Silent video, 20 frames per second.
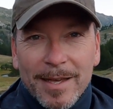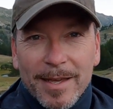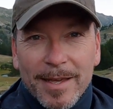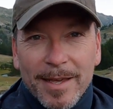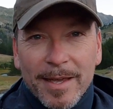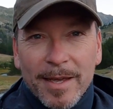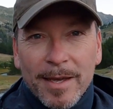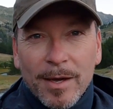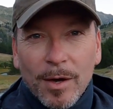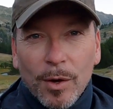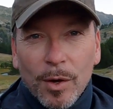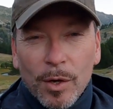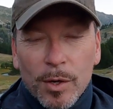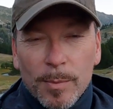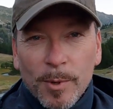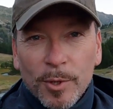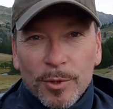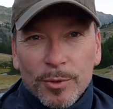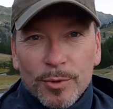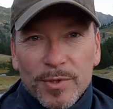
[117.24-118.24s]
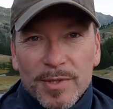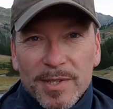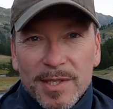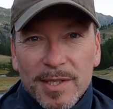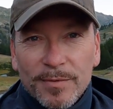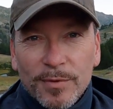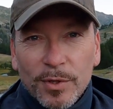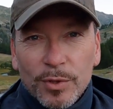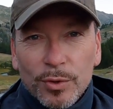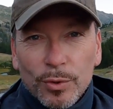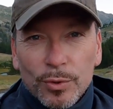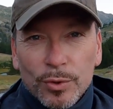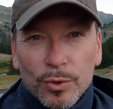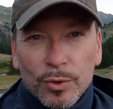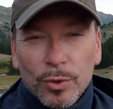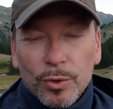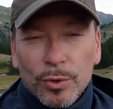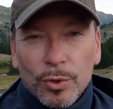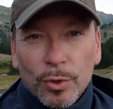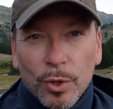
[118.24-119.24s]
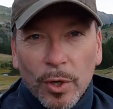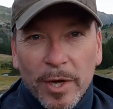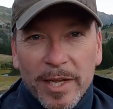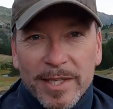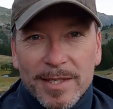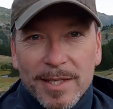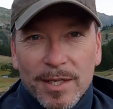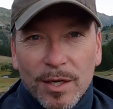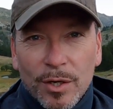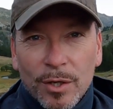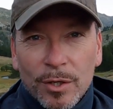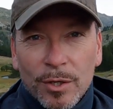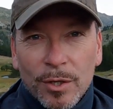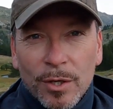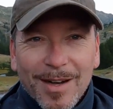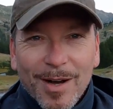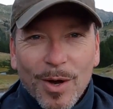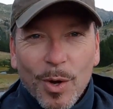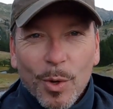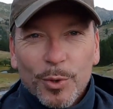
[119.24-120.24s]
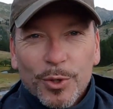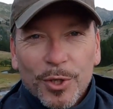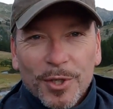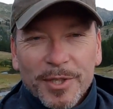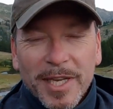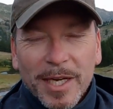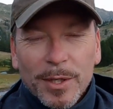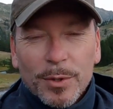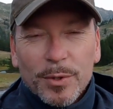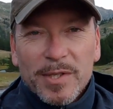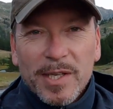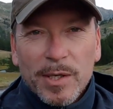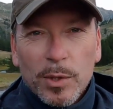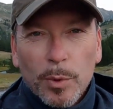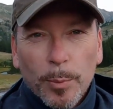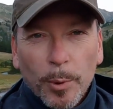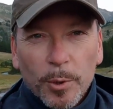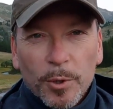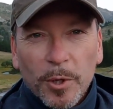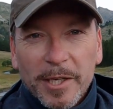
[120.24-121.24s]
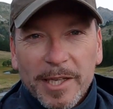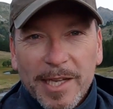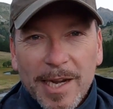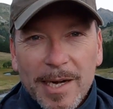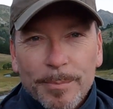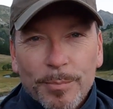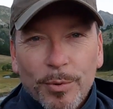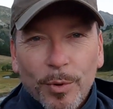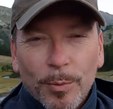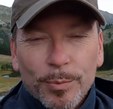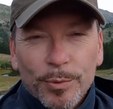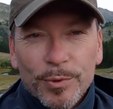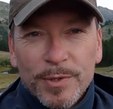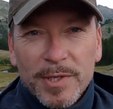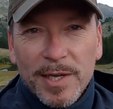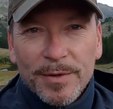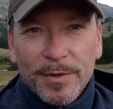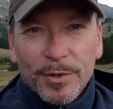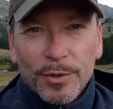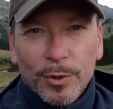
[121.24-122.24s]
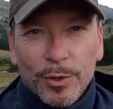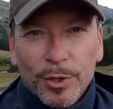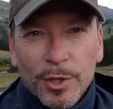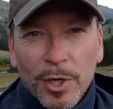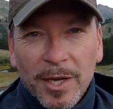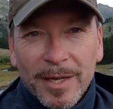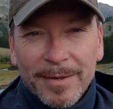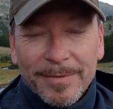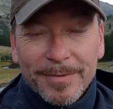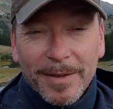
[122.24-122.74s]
et augmente aussi votre taux de cholestérol. Autant dire que c'est le bon cocktail pour bousiller votre cœur et